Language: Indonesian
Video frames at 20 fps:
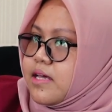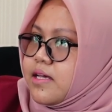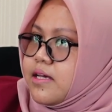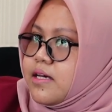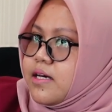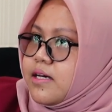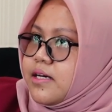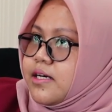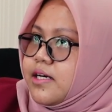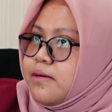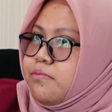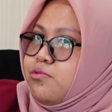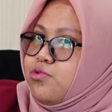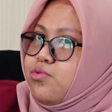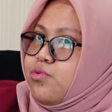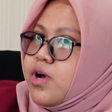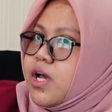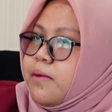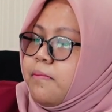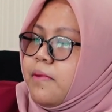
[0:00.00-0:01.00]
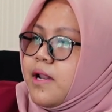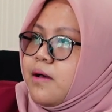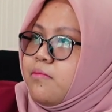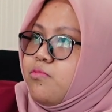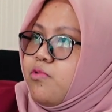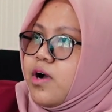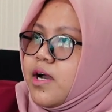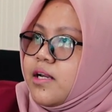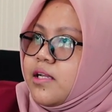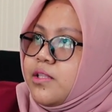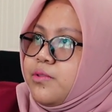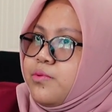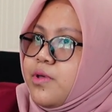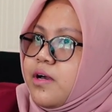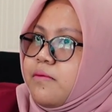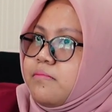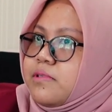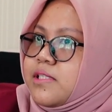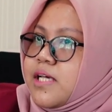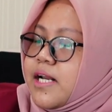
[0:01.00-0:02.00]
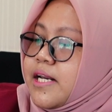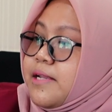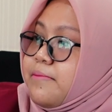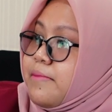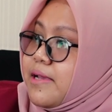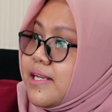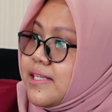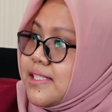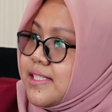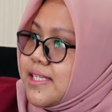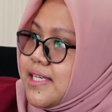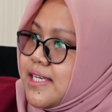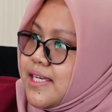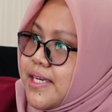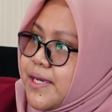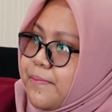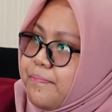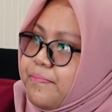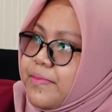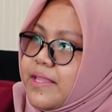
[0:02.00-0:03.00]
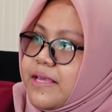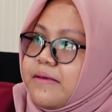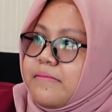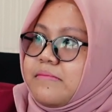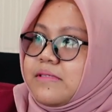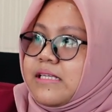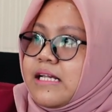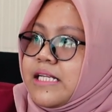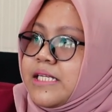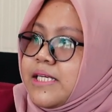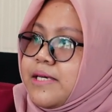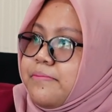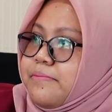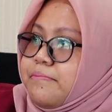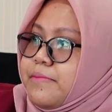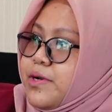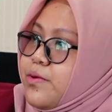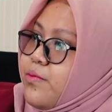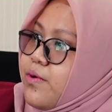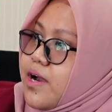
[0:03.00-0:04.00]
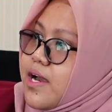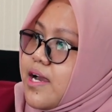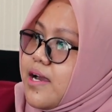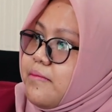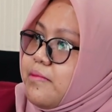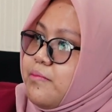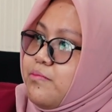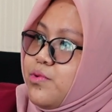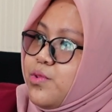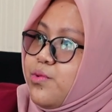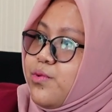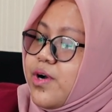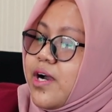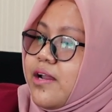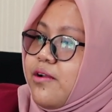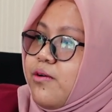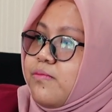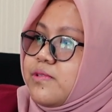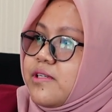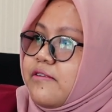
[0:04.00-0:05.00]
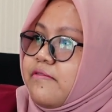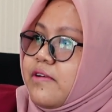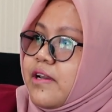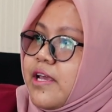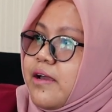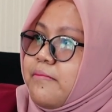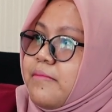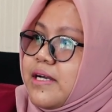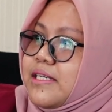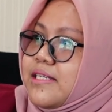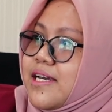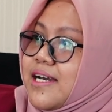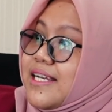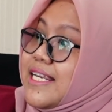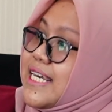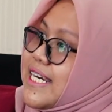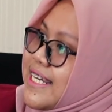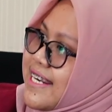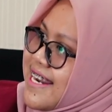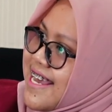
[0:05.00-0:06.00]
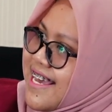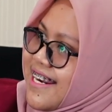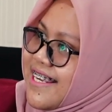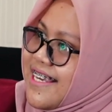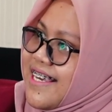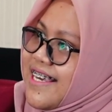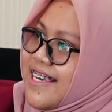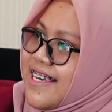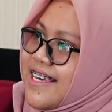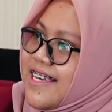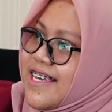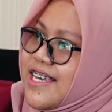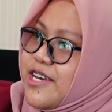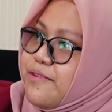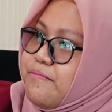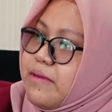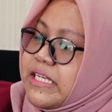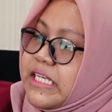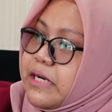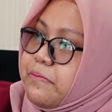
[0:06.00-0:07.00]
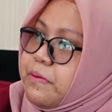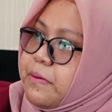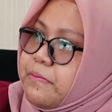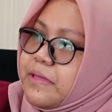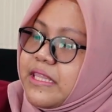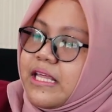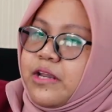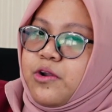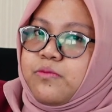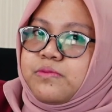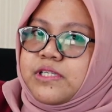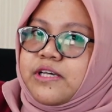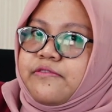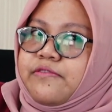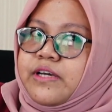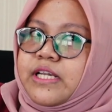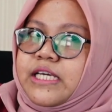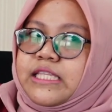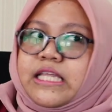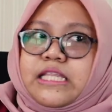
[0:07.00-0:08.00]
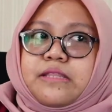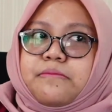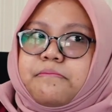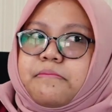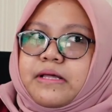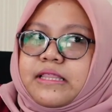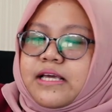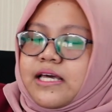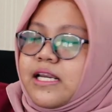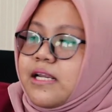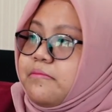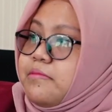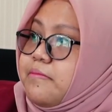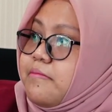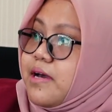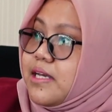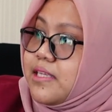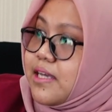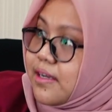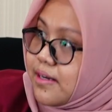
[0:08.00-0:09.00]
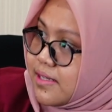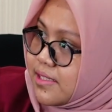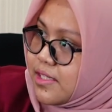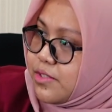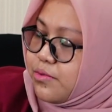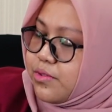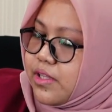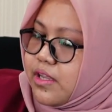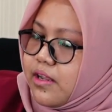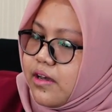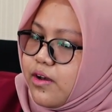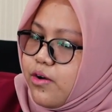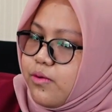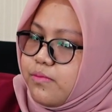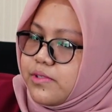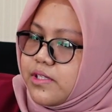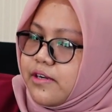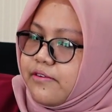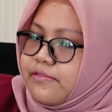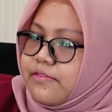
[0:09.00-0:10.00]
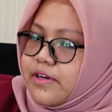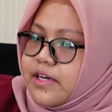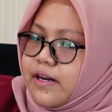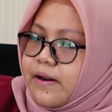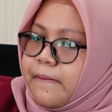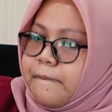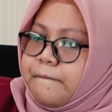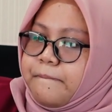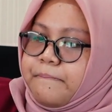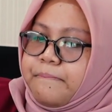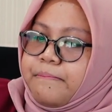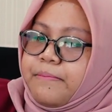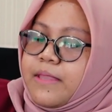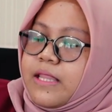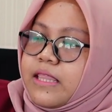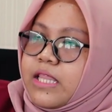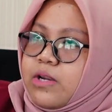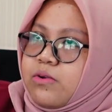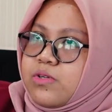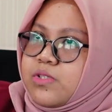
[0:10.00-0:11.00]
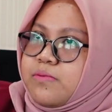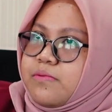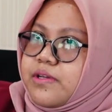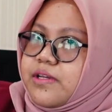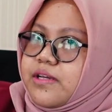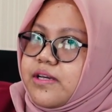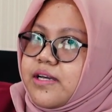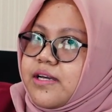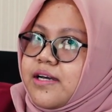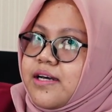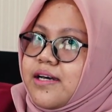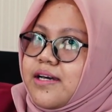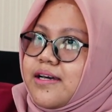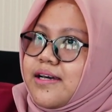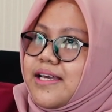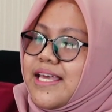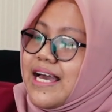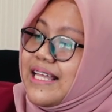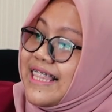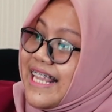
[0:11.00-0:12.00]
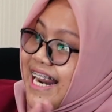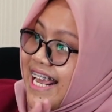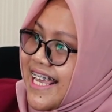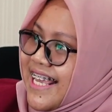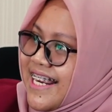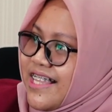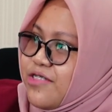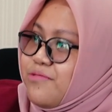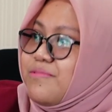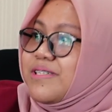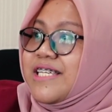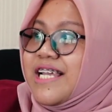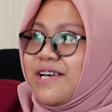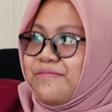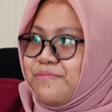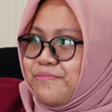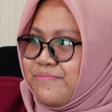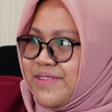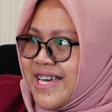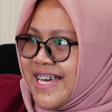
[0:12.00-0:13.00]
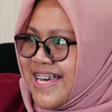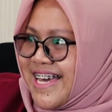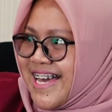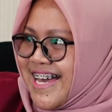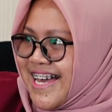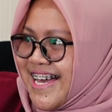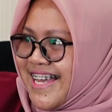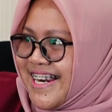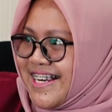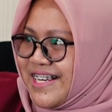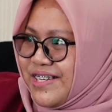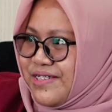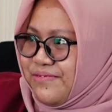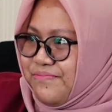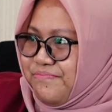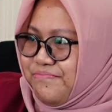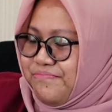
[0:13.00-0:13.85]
E, kebutuhan pelabuhan itu yang besar di mana sih? Misal di benua membutuhkan observer yang banyak, di Kendari banyak permintaan observer, kita tempatkan lebih banyak di situ tenaga observer. Terus ke yang terakhir itu masalah pembiayaan.